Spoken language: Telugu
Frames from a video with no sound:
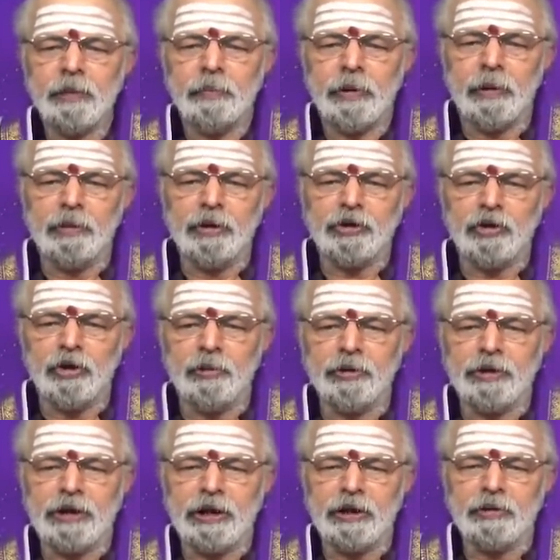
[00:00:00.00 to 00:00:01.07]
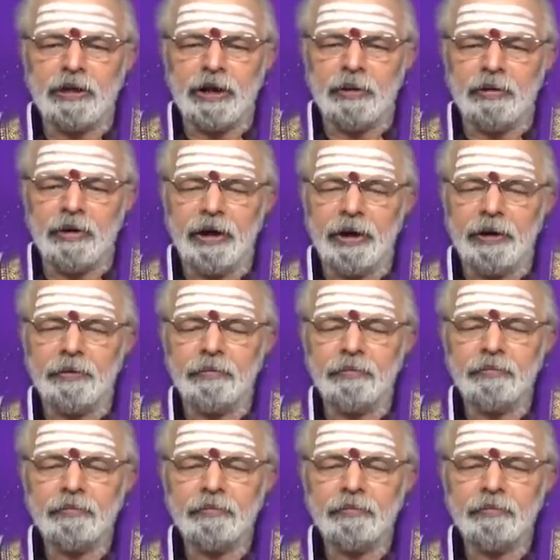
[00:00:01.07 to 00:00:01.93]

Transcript: పరమేశ్వరం ఇచ్చినట్టు దైవం లేడు